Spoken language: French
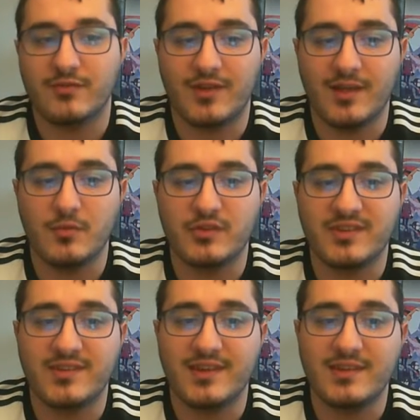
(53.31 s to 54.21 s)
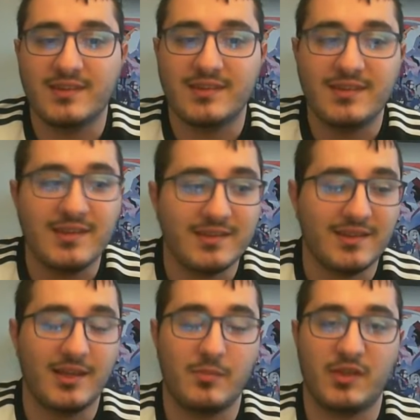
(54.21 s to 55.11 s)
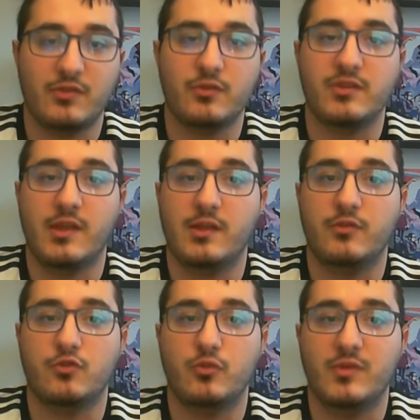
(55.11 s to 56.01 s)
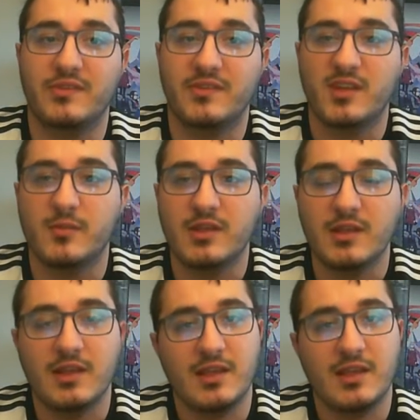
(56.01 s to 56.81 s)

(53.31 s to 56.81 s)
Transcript: vraiment détaillé qui étaient les personnes qui allaient s'occuper de cet animé.